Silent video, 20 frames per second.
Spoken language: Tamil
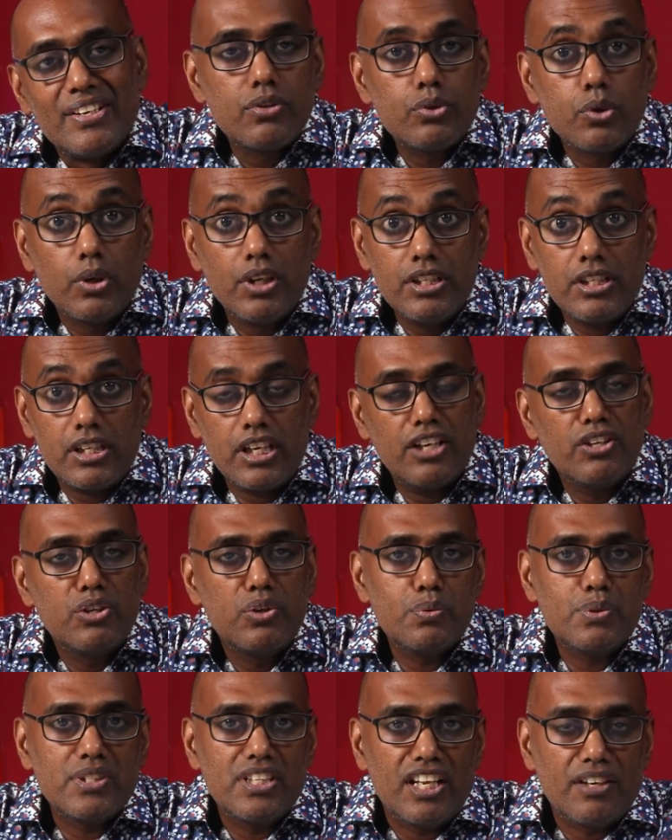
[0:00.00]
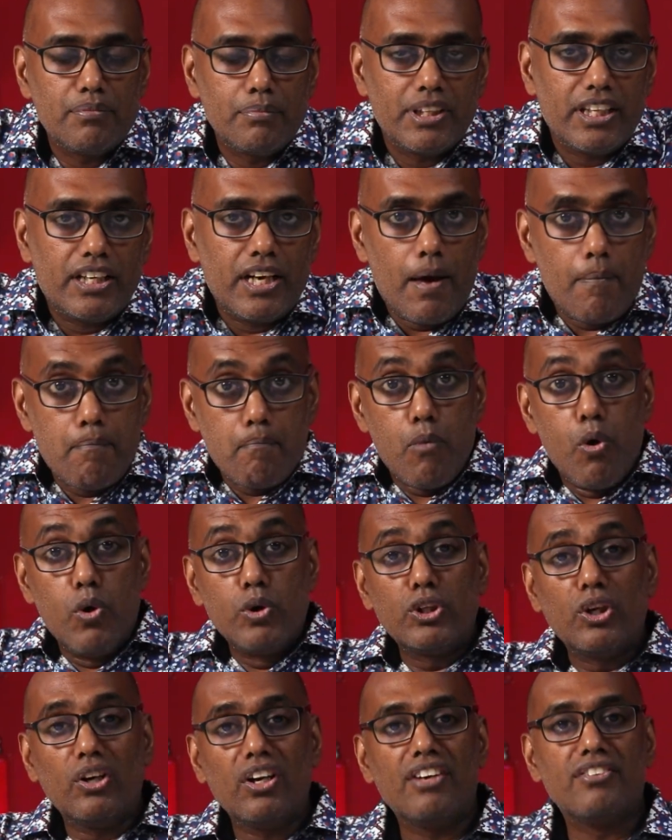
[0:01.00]
ஸோ இன்றைய நியூஸ் என்னென்னு பார்த்தீங்கன்னா
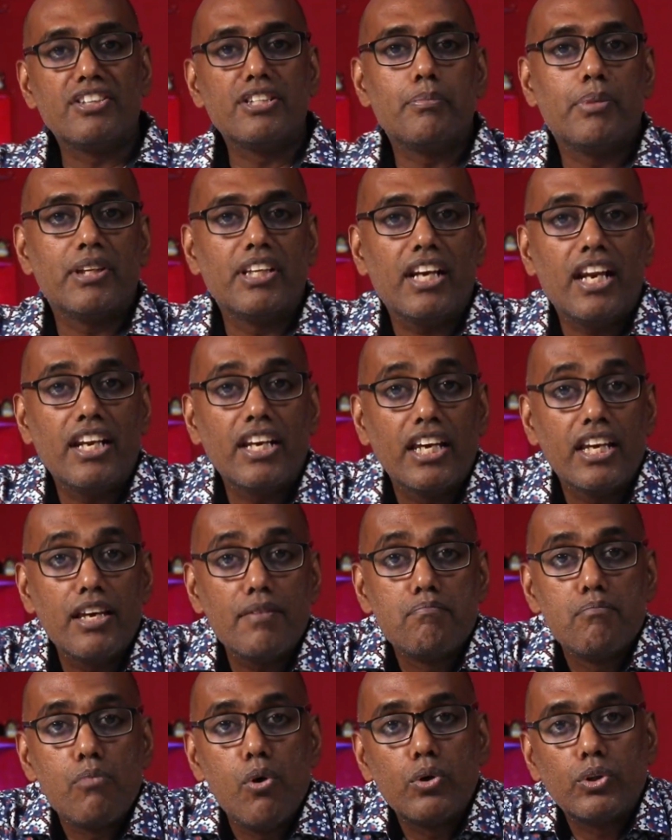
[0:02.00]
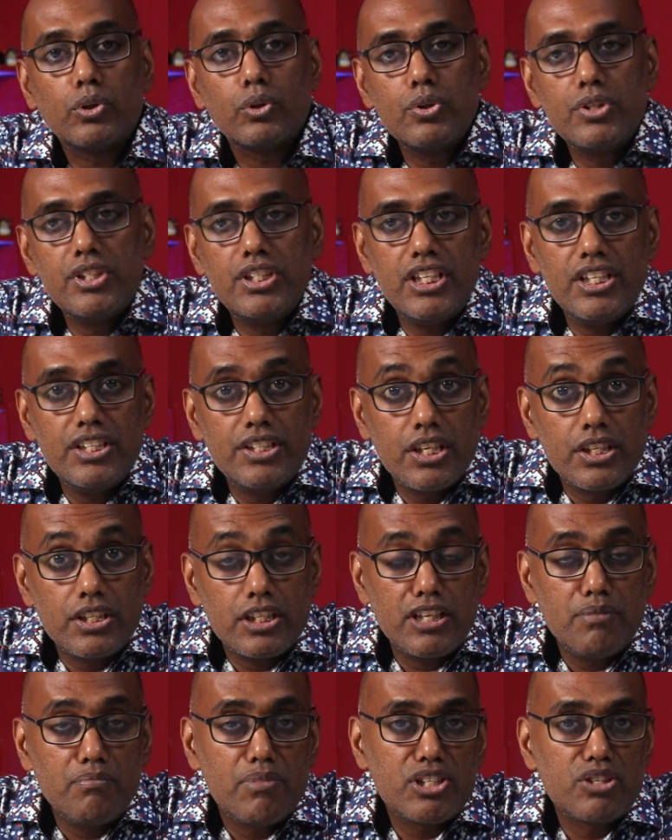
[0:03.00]
மோட்டோரில் வந்து பார்த்தீங்கன்னா இன்றைக்கி மோட்டோ ஜி
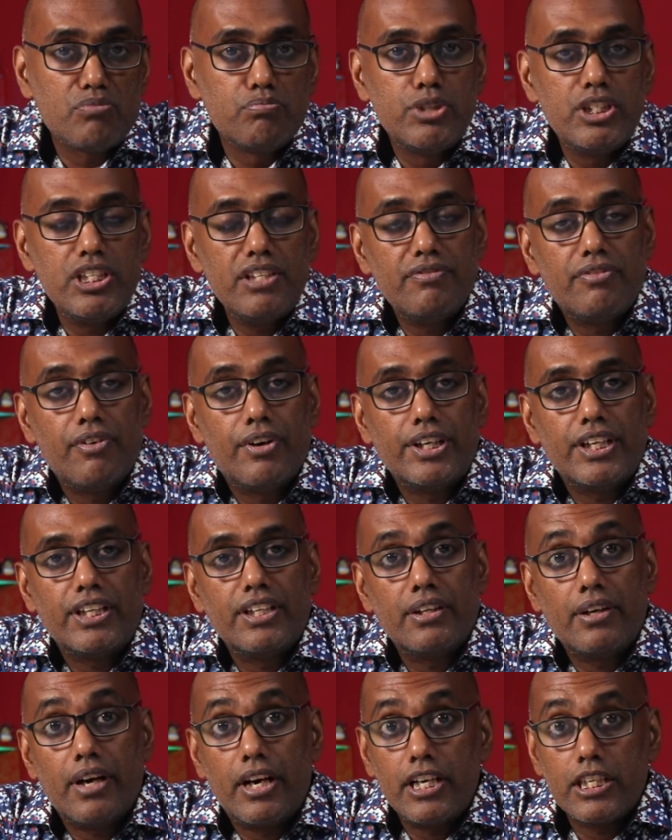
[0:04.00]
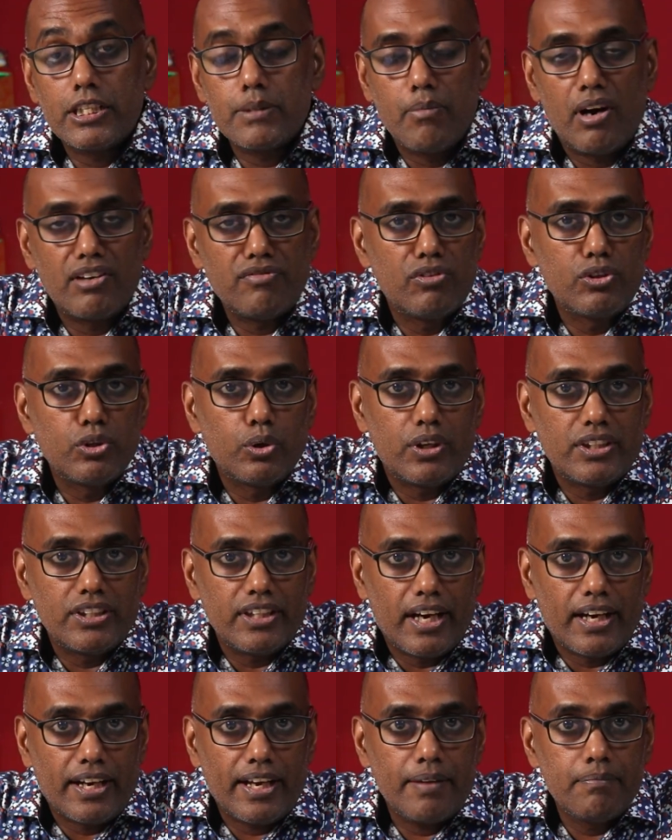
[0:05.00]
சிக்ஸ்டி மற்றும் ஜி ஃபார்ட்டின்னு ரெண்டு ஸ்மார்ட் ஃபோன் கொண்டு
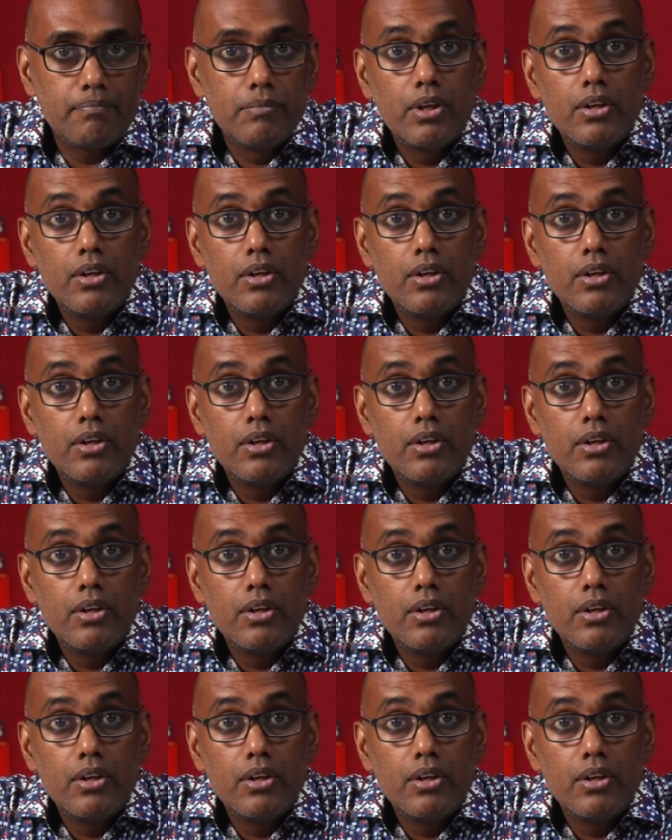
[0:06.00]
வந்திருக்காங்க